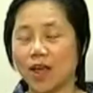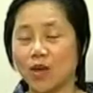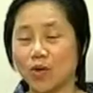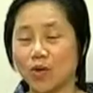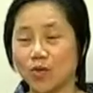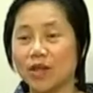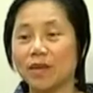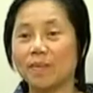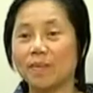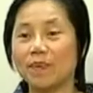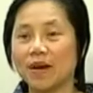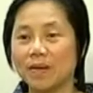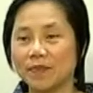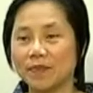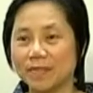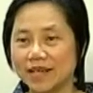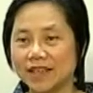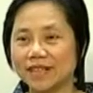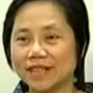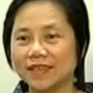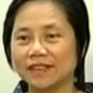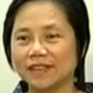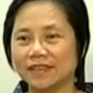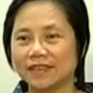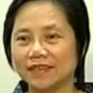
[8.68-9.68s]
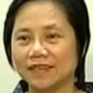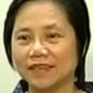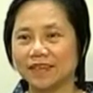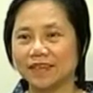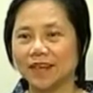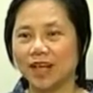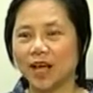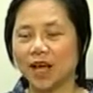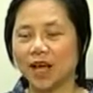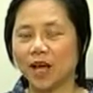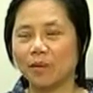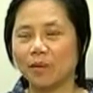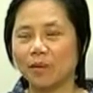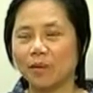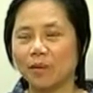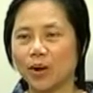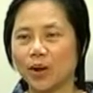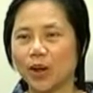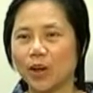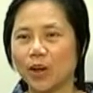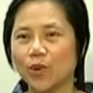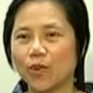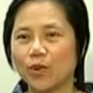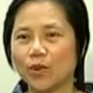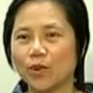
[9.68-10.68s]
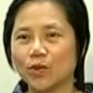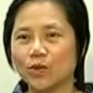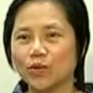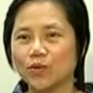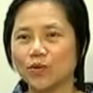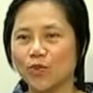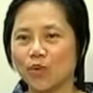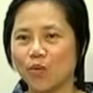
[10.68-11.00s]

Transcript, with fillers: อายุที่เพิ่มขึ้น เพราะในคน